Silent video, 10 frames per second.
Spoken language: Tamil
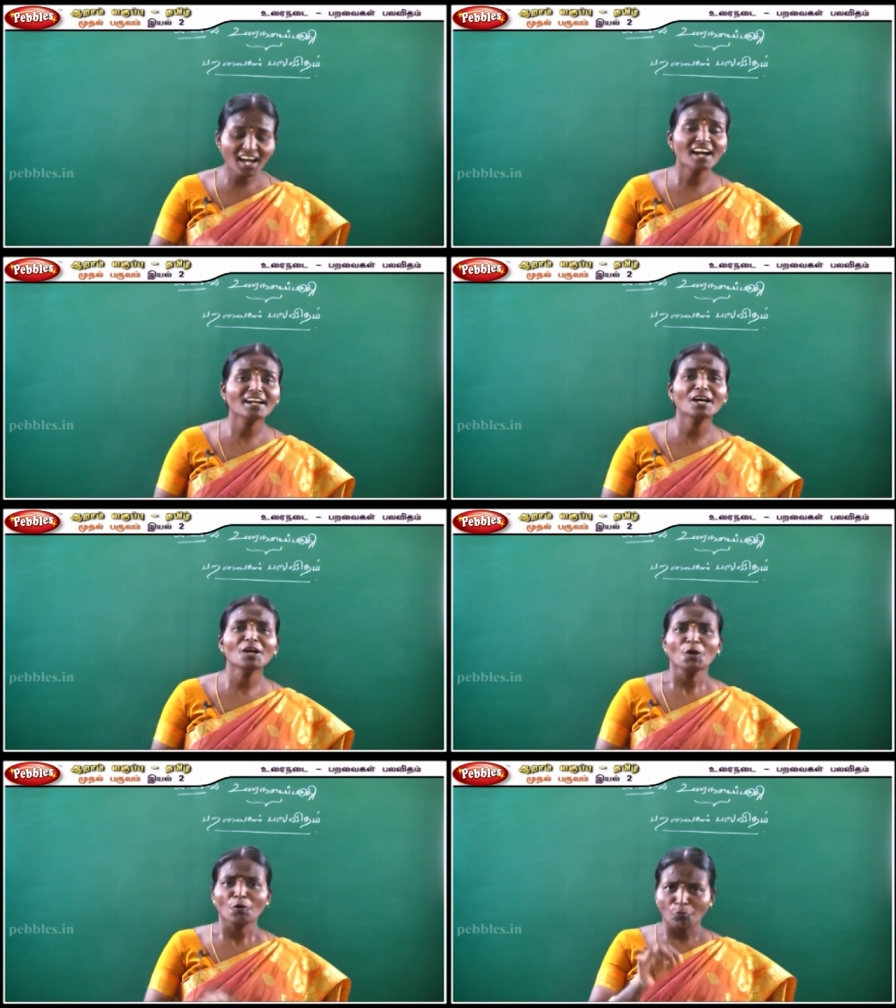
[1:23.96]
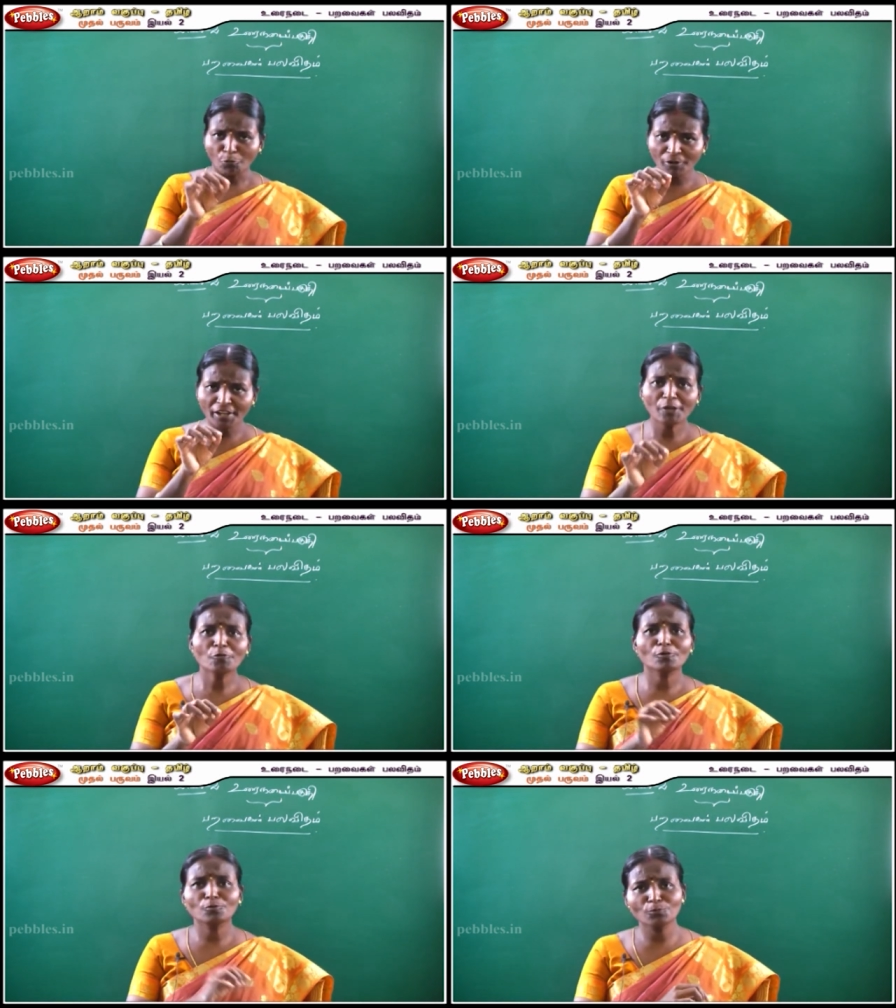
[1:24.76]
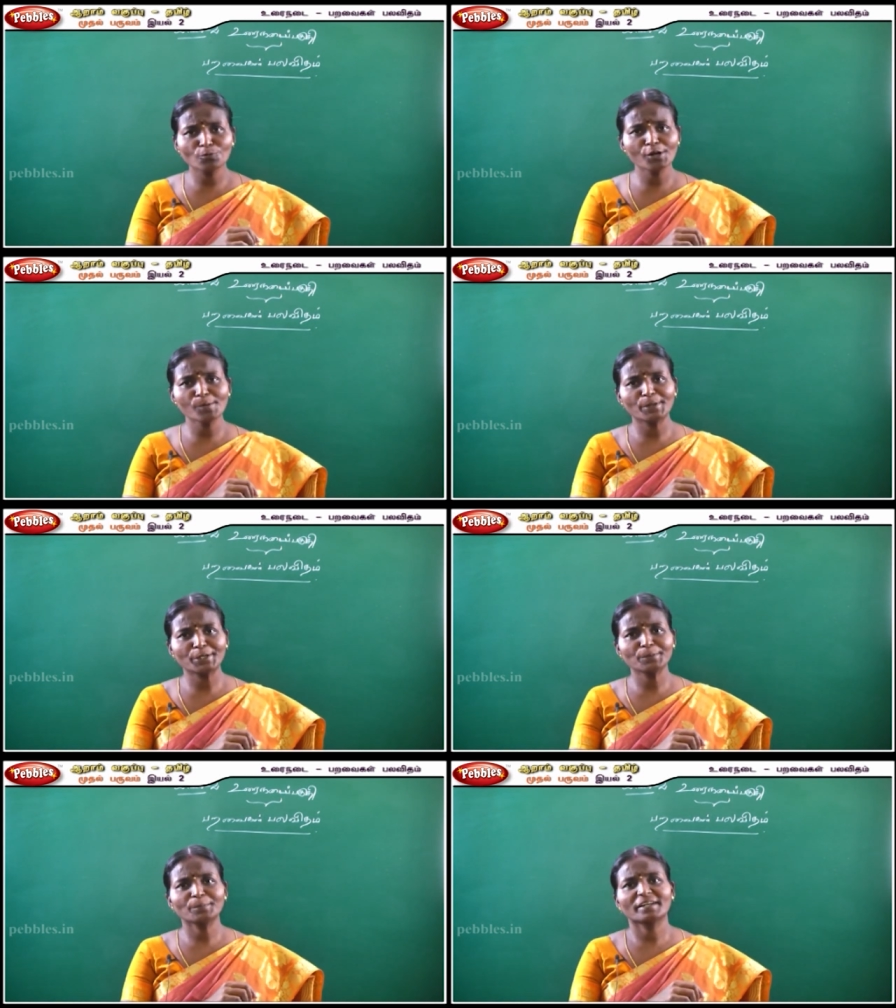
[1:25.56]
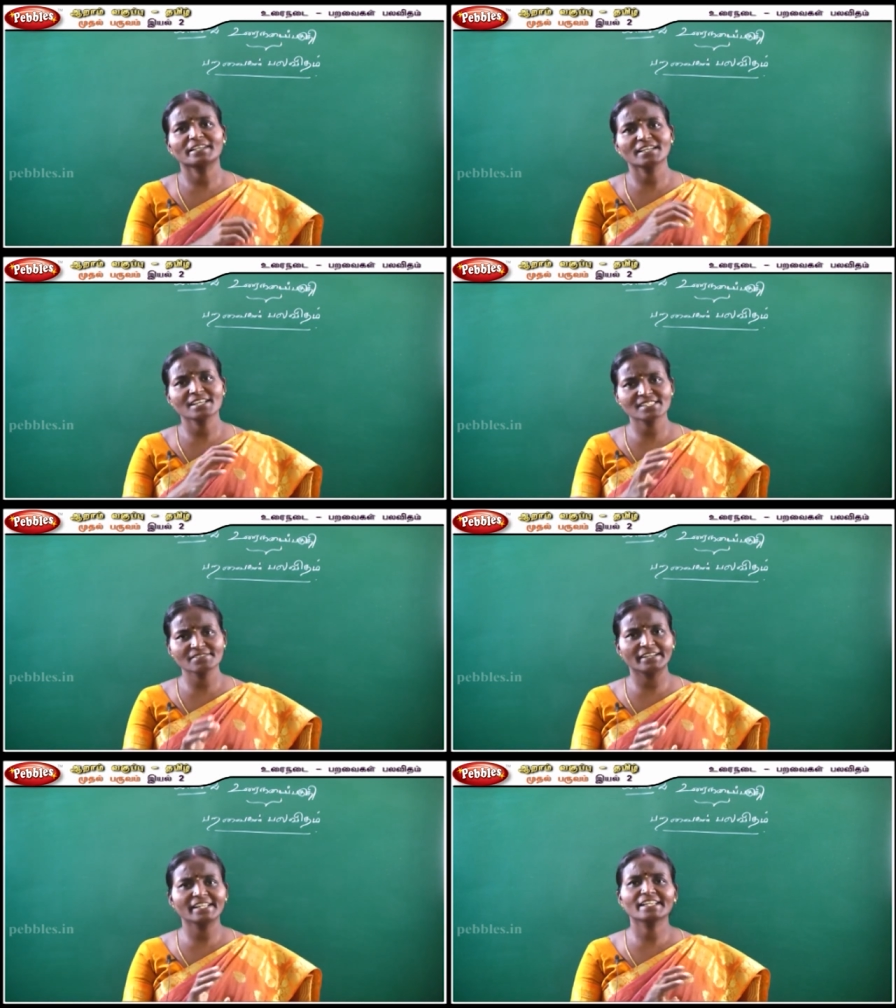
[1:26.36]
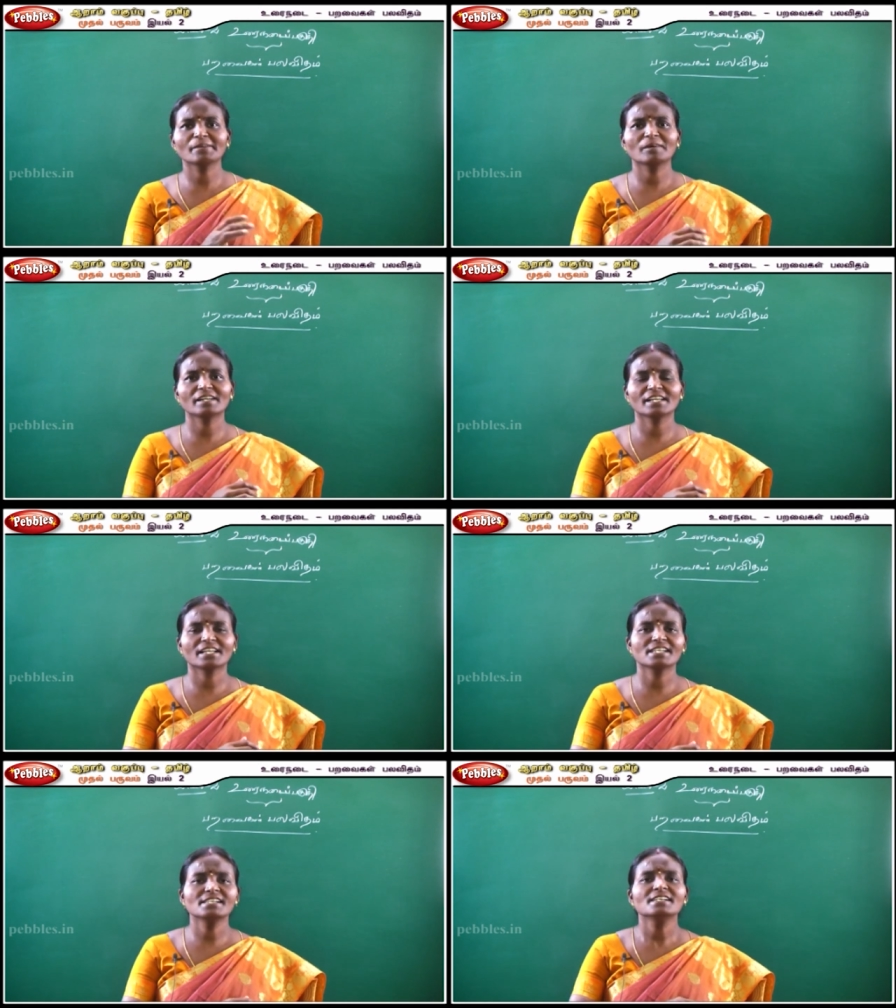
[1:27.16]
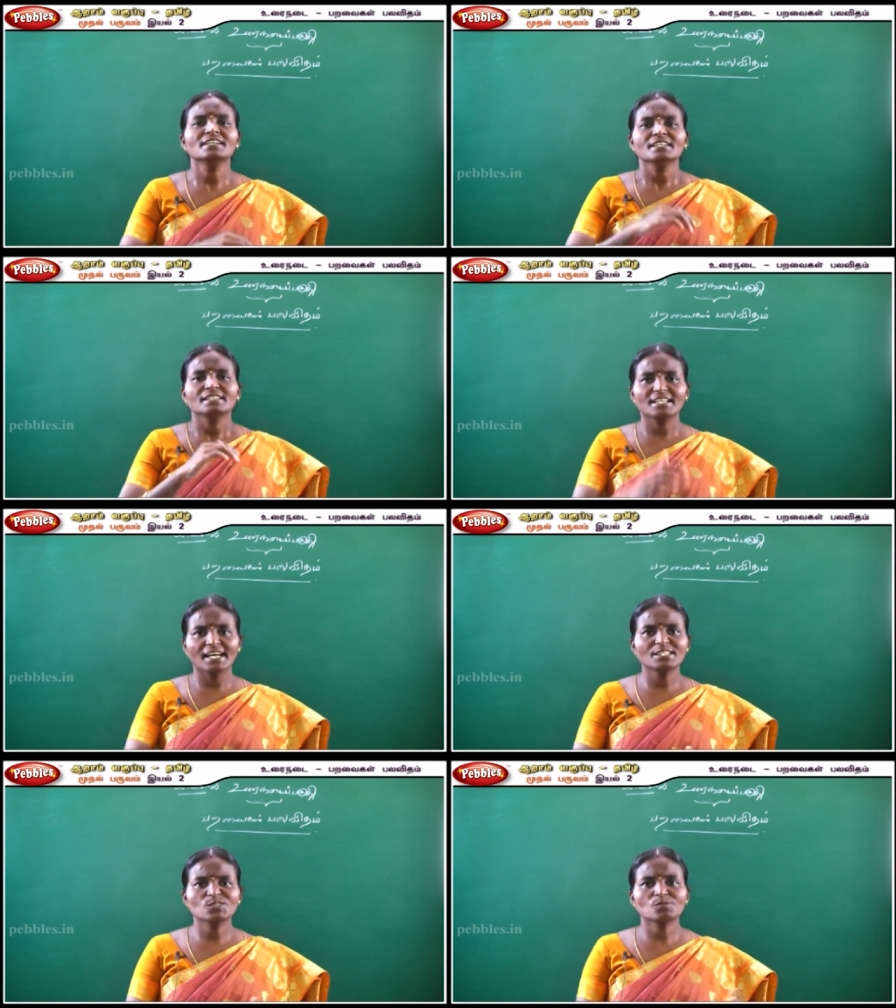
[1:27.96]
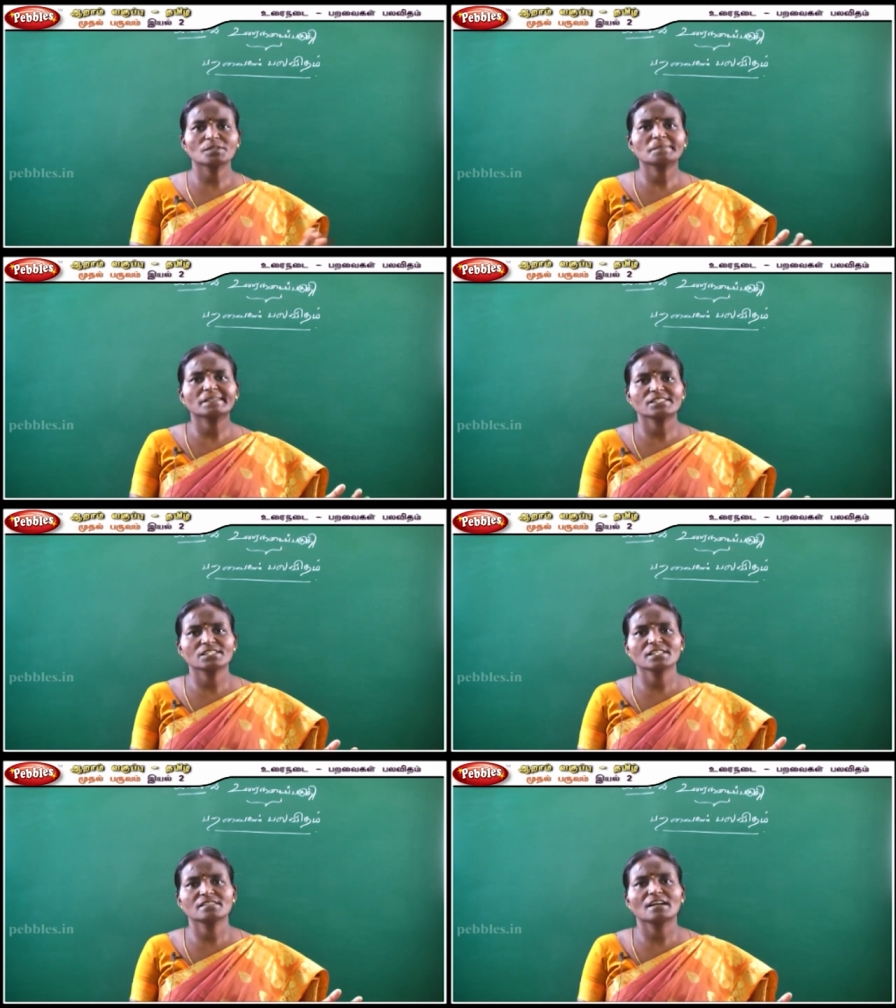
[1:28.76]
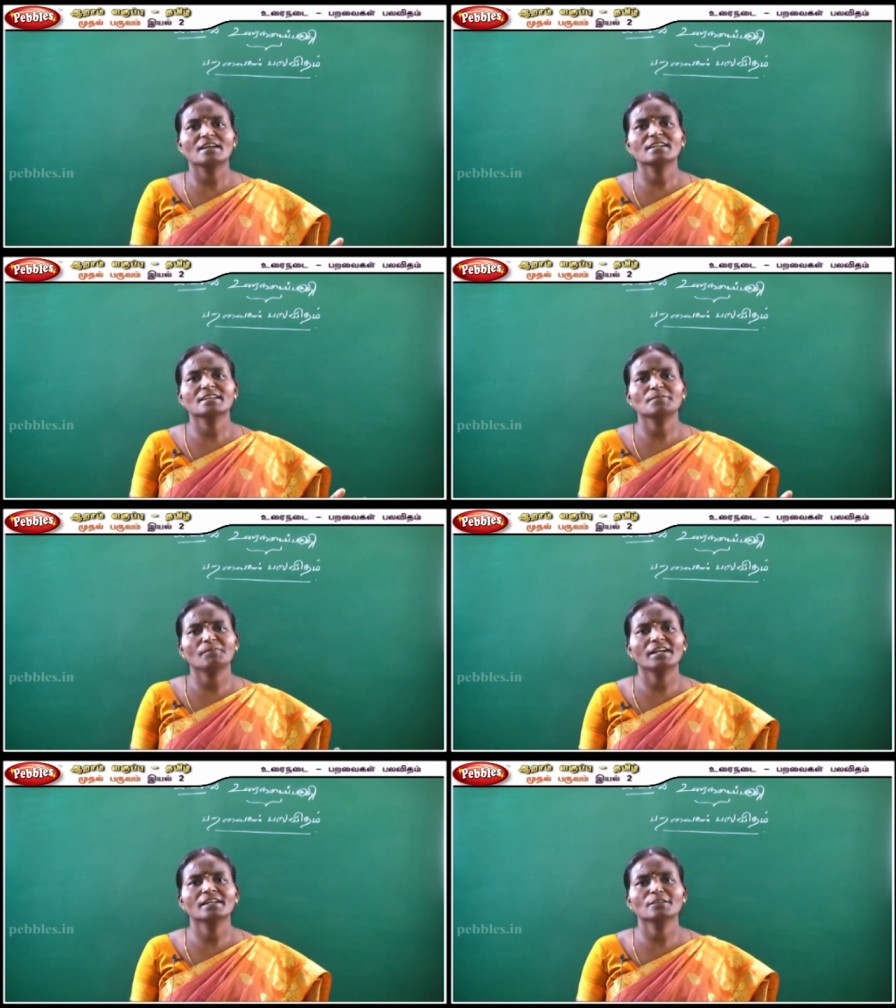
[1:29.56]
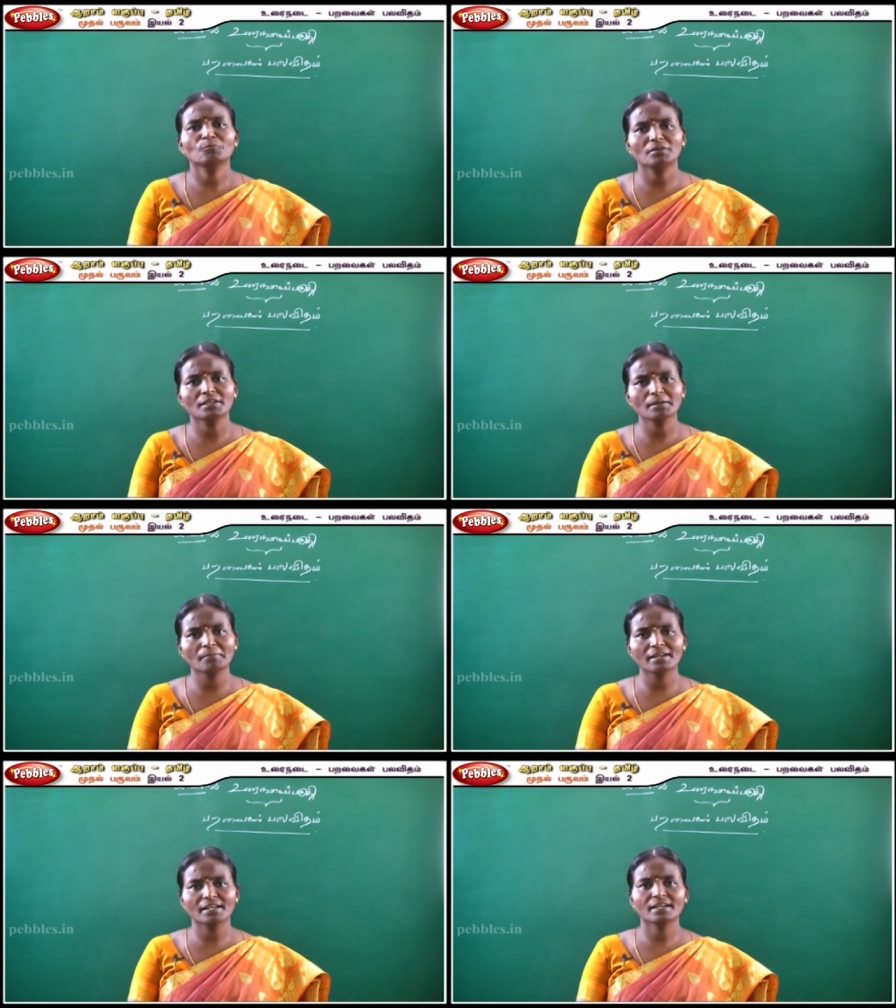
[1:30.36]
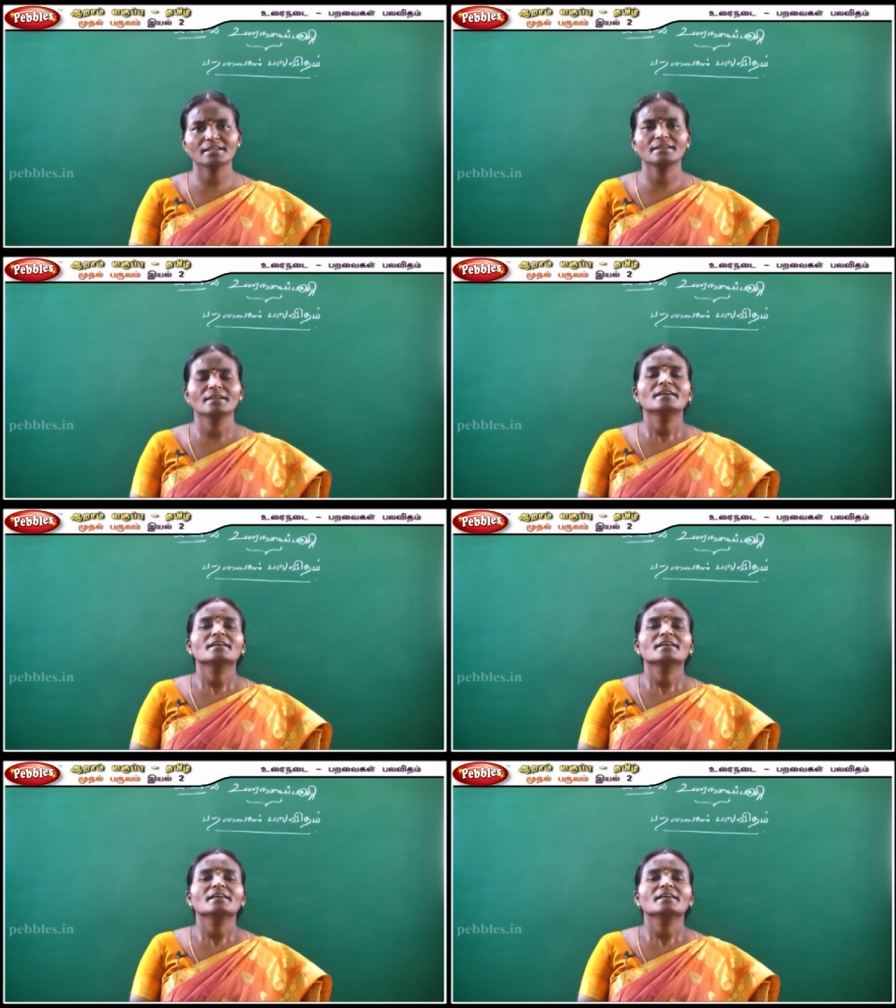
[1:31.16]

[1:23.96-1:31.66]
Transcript: ஆனால் ஒரே ஒரு ஊரில் மட்டும் பட்டாசு வெடிக்க மாட்டார்கள் நாதஸ்வரம் கச்சேரி தாழங்கள் மேளங்கள் முழங்க மாட்டார்கள்